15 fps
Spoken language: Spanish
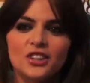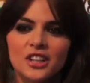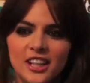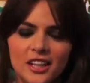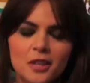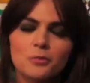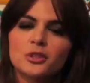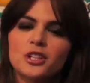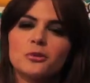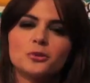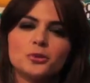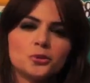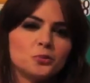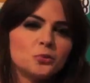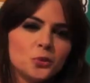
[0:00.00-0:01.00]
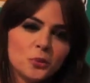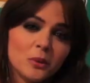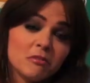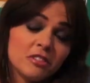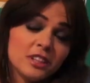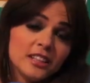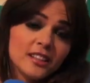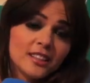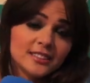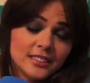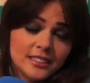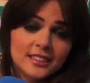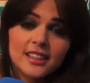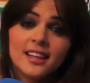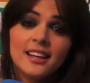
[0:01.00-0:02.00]
con el equipo tenemos muy buen feeling,
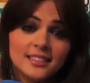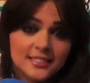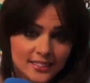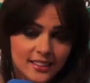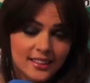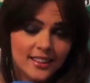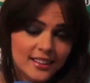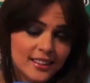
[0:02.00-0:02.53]
así que sería